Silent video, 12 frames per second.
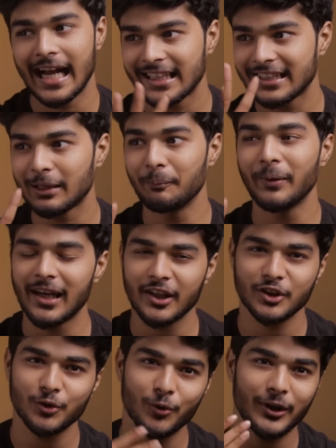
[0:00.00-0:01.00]
அந்த தப்பு
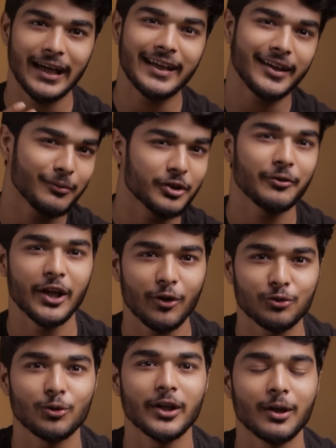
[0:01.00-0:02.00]
எல்லாத்தையும் ஒரு எட்டு நிமிஷம்
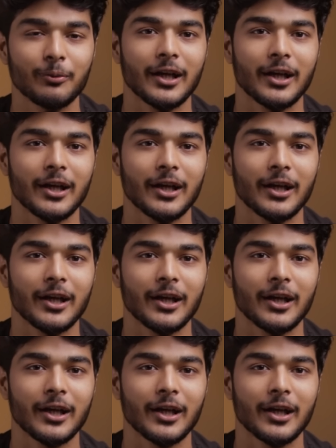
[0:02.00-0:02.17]
வீடியோவில் சொல்லிட